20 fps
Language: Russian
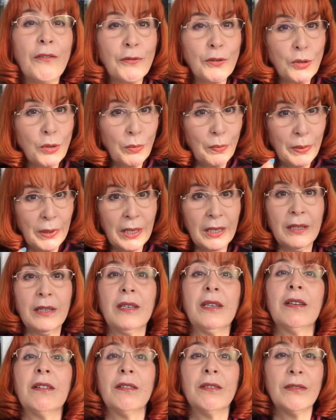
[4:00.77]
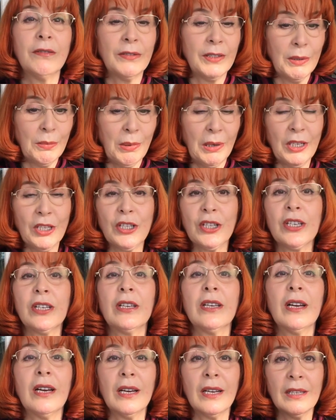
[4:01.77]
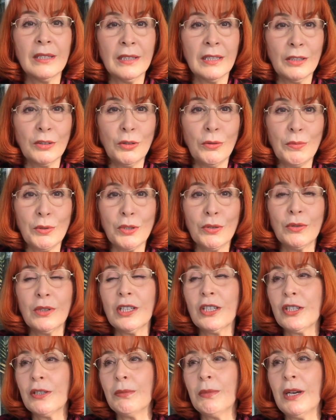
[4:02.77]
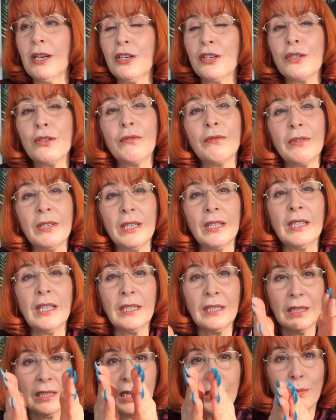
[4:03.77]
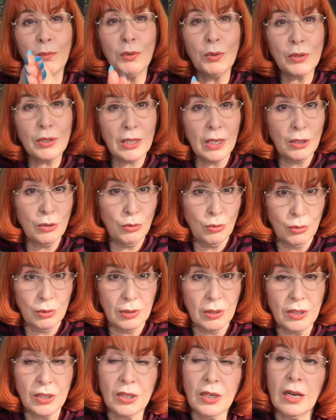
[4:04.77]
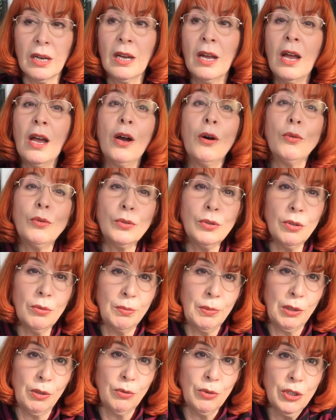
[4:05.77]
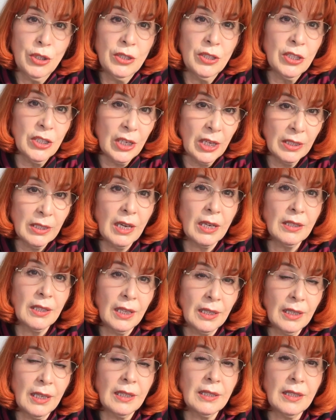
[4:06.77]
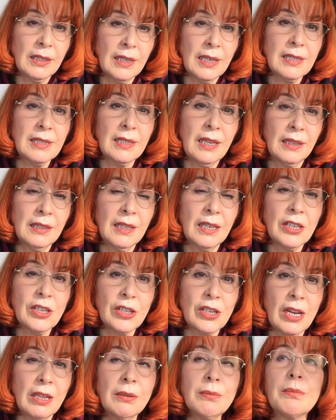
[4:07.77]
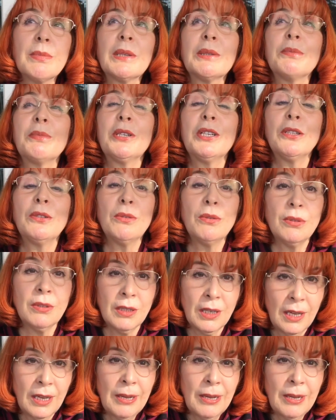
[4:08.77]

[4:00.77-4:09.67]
в ступеньки, в небольшие, а на кнопочку нажимаешь снова, и она такая плоская досточка. Удобно очень держать, когда надо, достал, нажал, подпрыгнул,